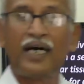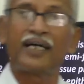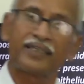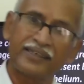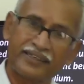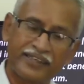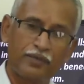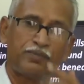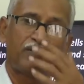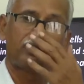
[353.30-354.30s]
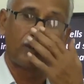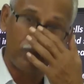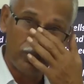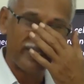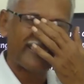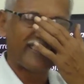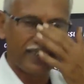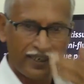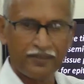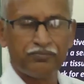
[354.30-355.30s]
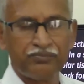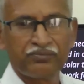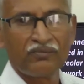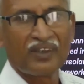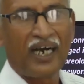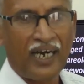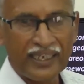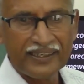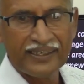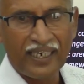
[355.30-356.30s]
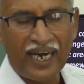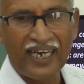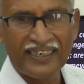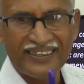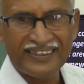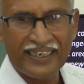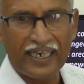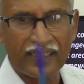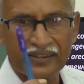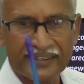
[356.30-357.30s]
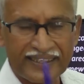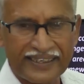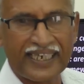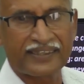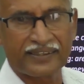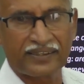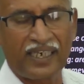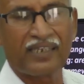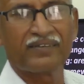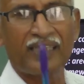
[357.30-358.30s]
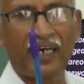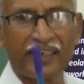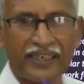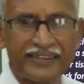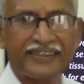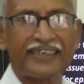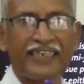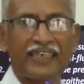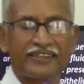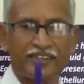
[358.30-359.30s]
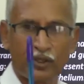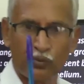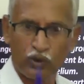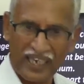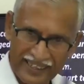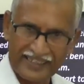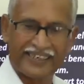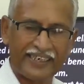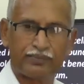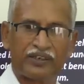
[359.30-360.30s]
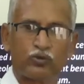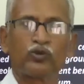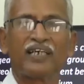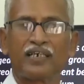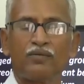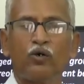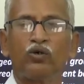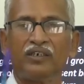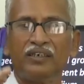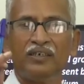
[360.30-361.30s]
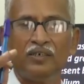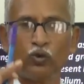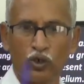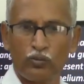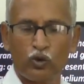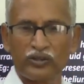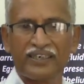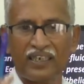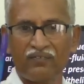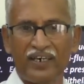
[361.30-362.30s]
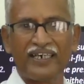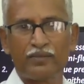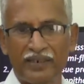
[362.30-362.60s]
அனதர் டைப் ஆஃப் டபிள்யூபிசி தான் அது ஆன்டி அலர்ஜிக் ரியாக்ஷன் அதாவது அலர்ஜிக் ரியாக்ஷன்ஸை பூரா அதான் கிரியேட் பண்ணுது உதாரணமாக ஒரு உடம்பு ஒத்துக்காத ஃபாரின்